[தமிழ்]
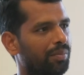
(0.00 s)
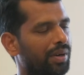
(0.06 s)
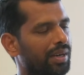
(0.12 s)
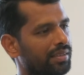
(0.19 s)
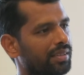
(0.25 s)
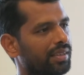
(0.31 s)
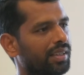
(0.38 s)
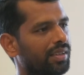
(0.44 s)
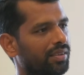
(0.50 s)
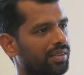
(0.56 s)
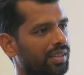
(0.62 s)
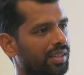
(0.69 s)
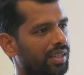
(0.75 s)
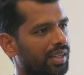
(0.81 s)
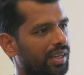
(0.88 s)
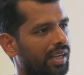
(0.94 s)
மனுஷனுக்கு
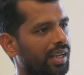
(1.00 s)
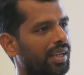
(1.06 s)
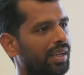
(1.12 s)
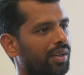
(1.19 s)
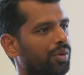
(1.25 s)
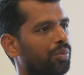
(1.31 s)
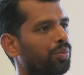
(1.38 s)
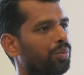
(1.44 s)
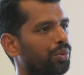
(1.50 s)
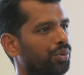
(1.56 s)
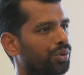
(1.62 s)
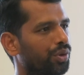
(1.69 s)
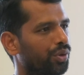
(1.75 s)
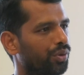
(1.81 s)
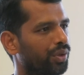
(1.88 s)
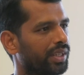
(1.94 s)
வந்திருக்கிற
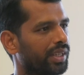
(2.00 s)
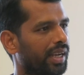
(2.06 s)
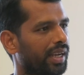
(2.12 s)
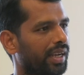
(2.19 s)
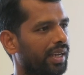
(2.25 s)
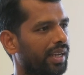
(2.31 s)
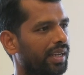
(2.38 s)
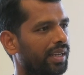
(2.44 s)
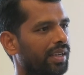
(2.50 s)
புற்றுநோய்க்காக